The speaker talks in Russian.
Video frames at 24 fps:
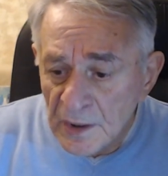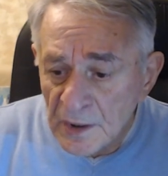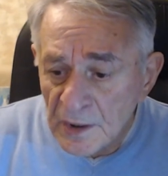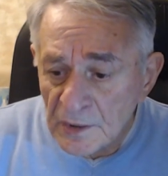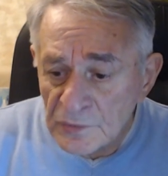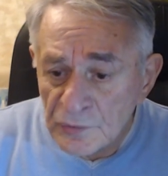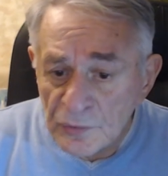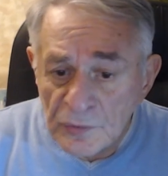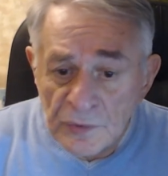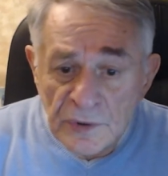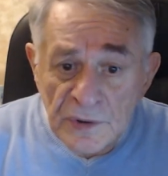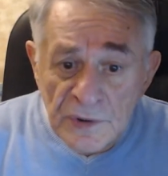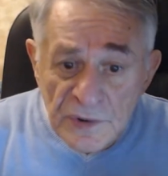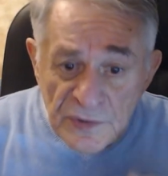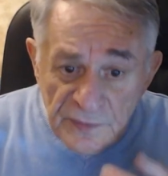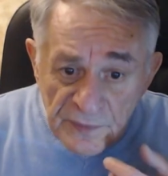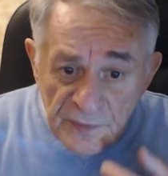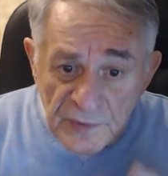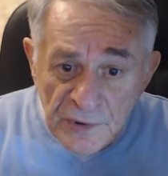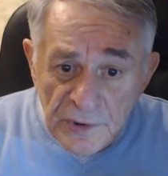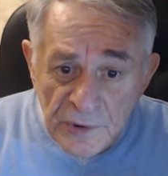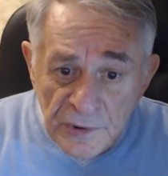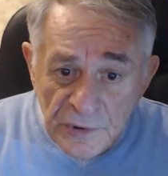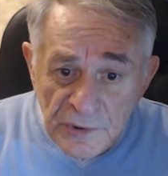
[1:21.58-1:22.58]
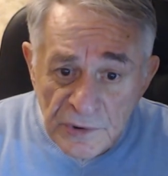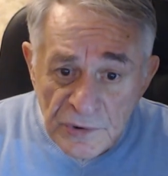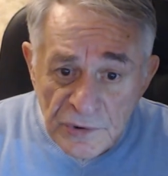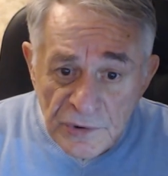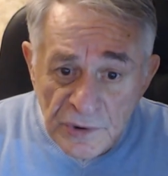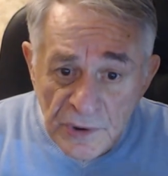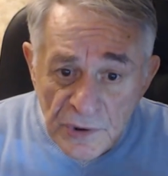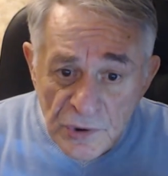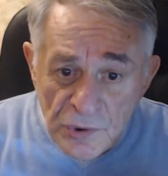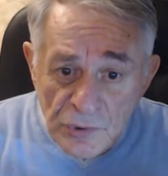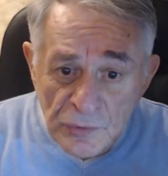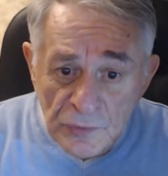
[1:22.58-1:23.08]
Ну, извините,
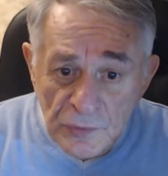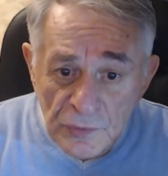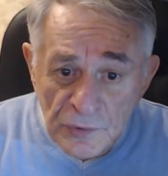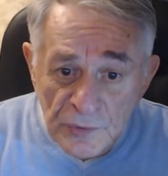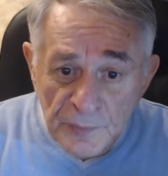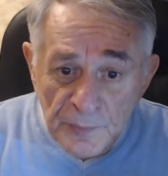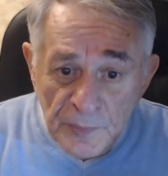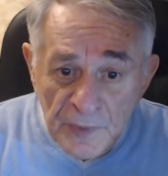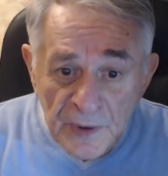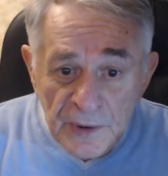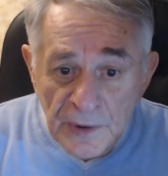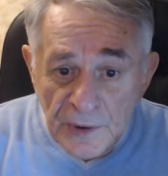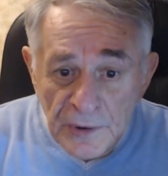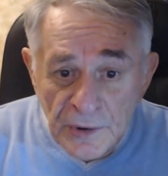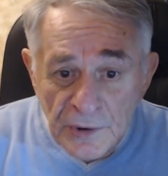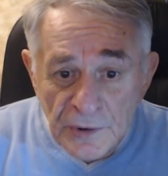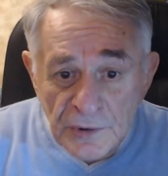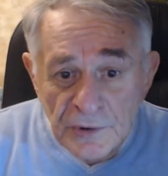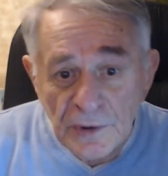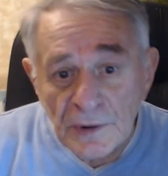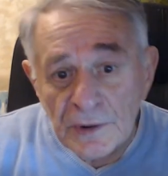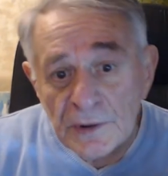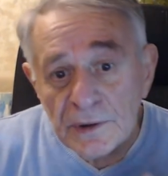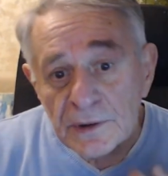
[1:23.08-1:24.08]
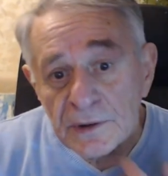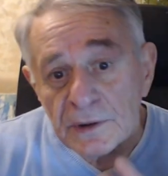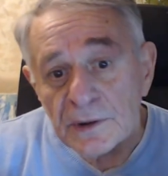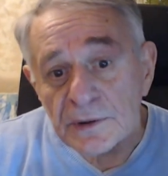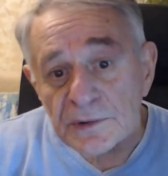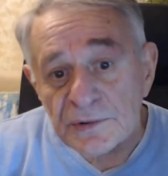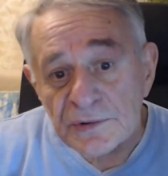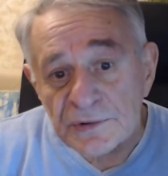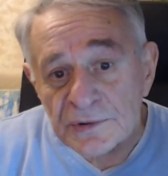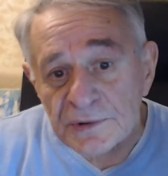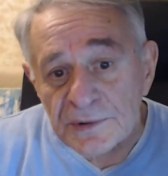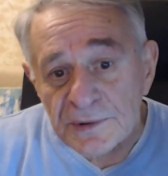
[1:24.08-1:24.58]
скажу
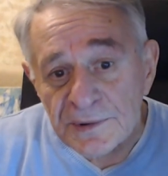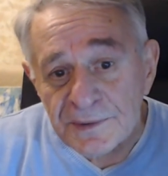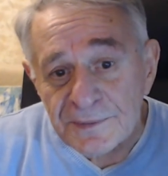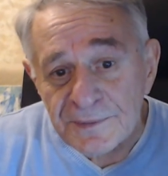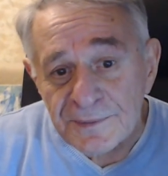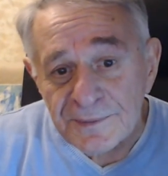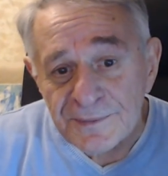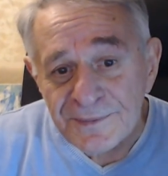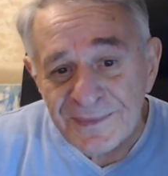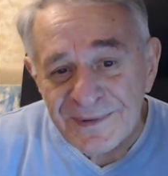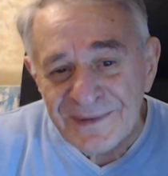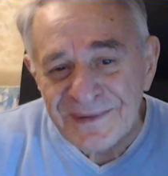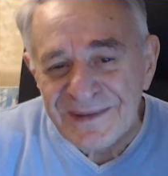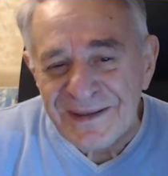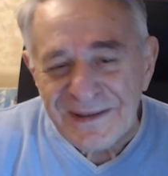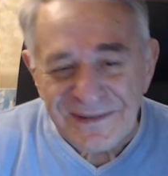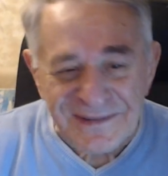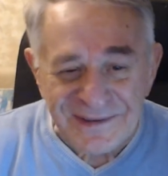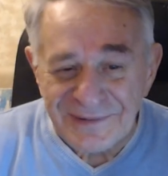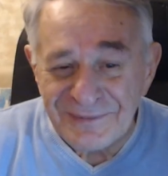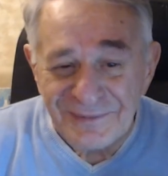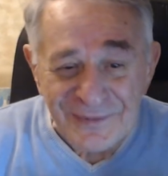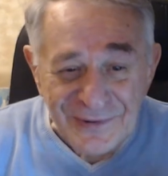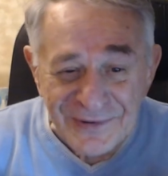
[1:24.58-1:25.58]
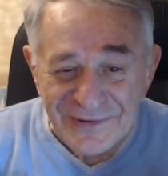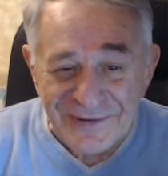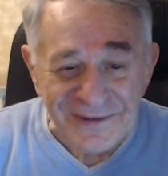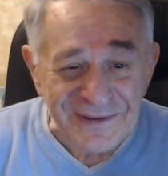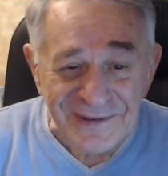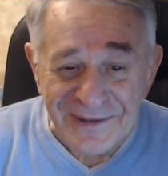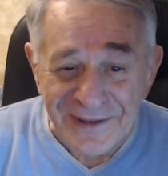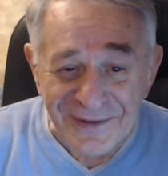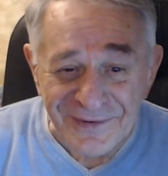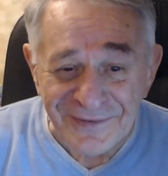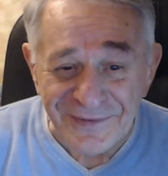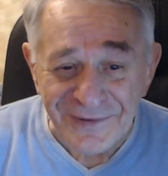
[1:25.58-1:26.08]
по-интеллигентски, если можно
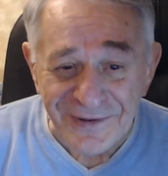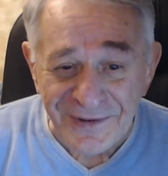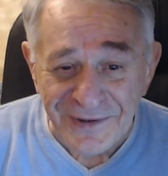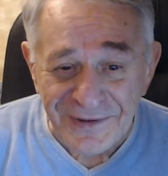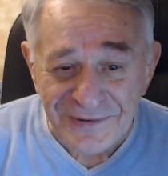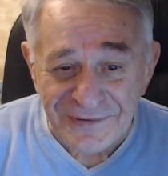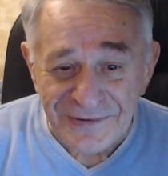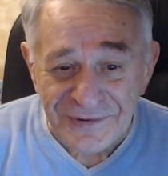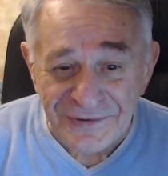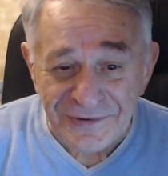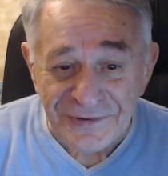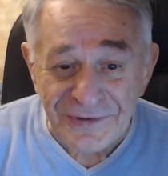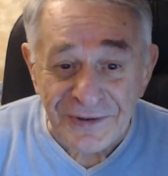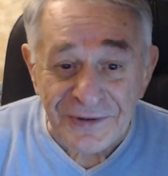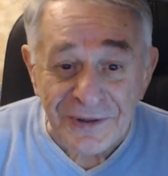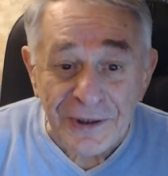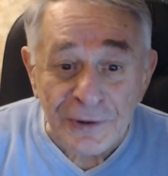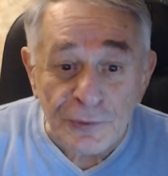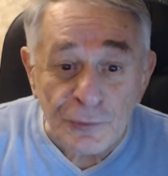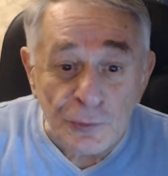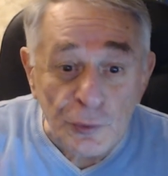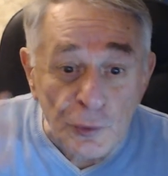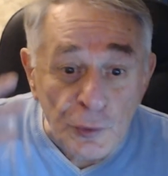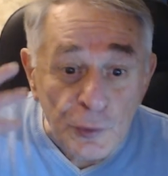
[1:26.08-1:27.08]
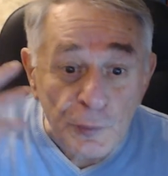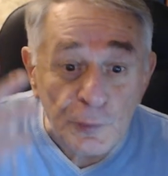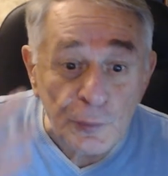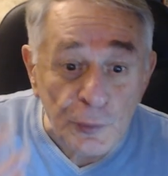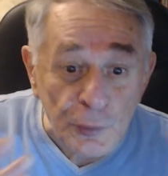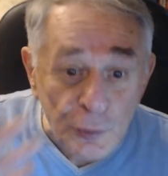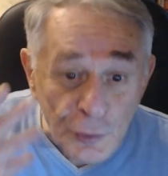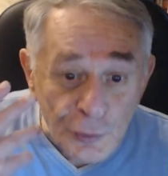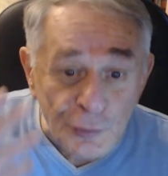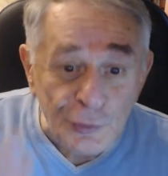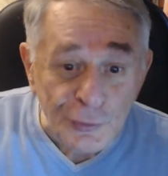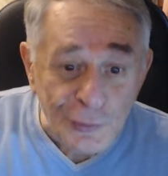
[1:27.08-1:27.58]
так выразиться, такую
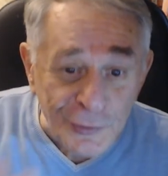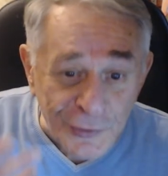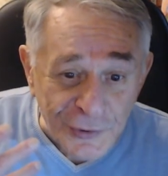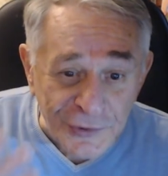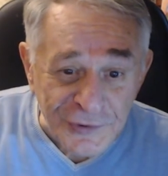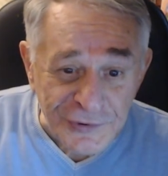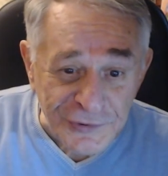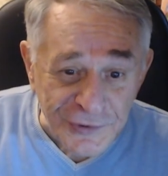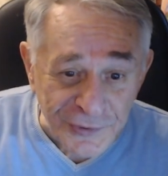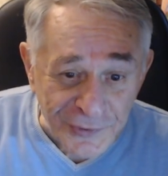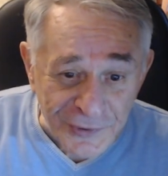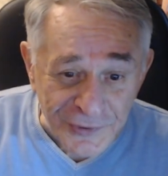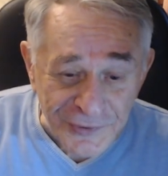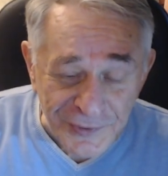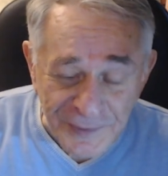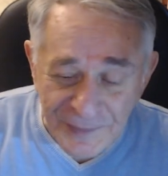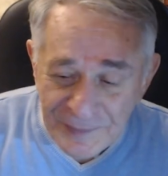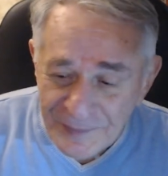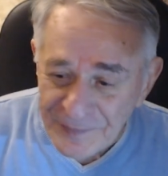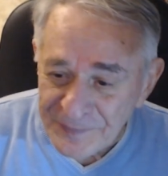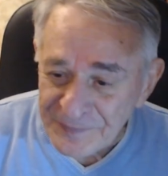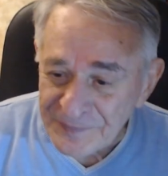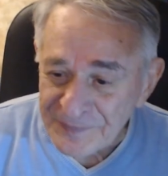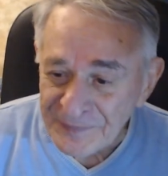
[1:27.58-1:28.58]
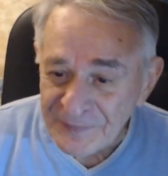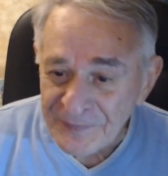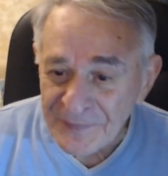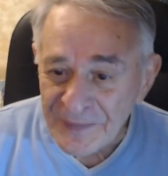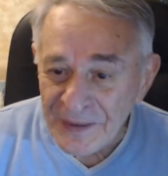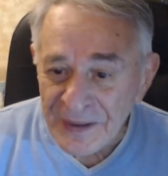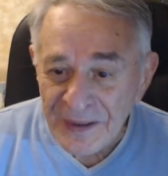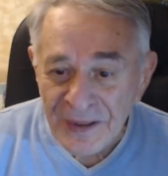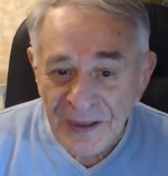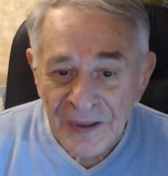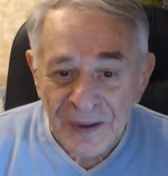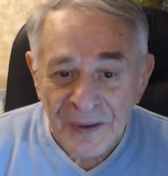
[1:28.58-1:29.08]
пургу несет –
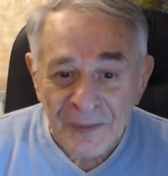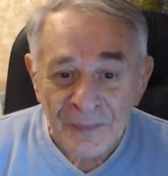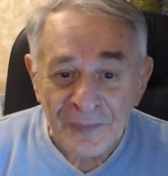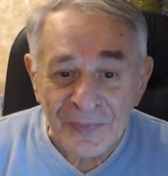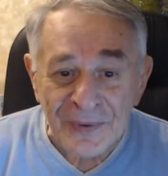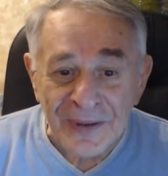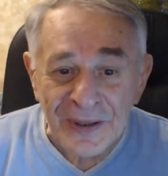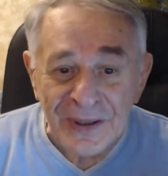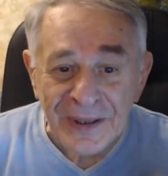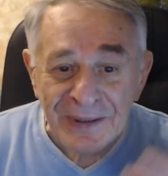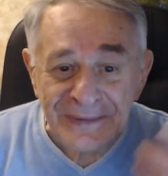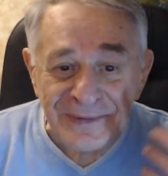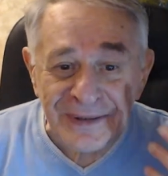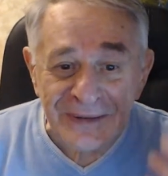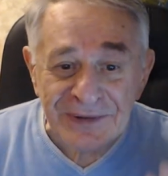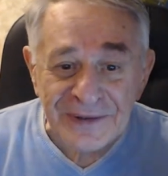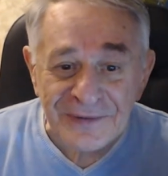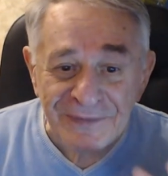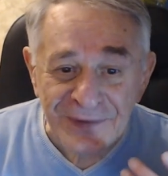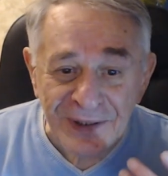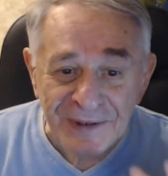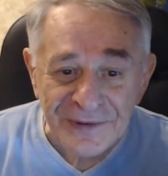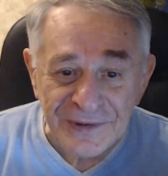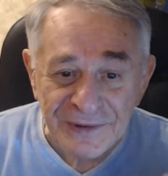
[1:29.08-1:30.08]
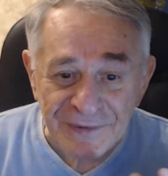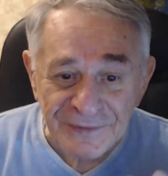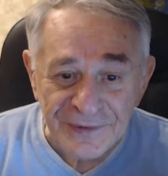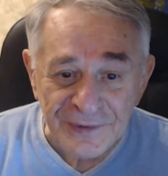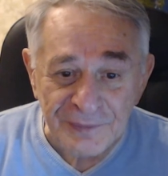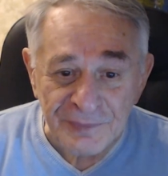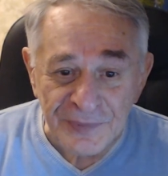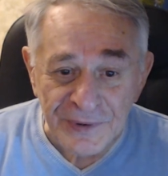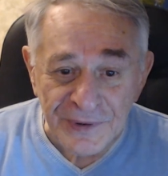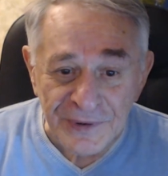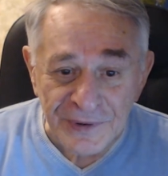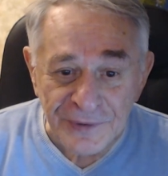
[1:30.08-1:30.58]
про этот квантовый
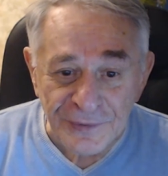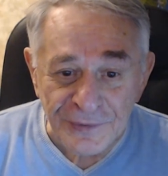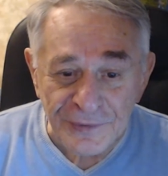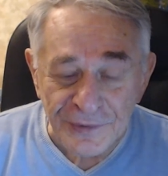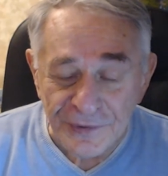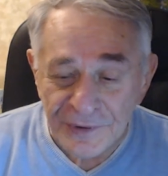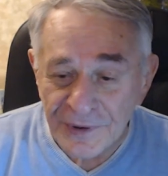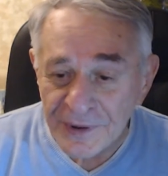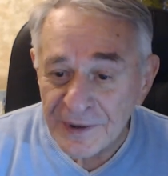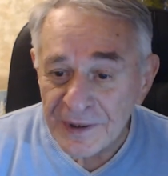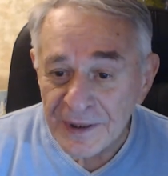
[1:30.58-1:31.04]
переход.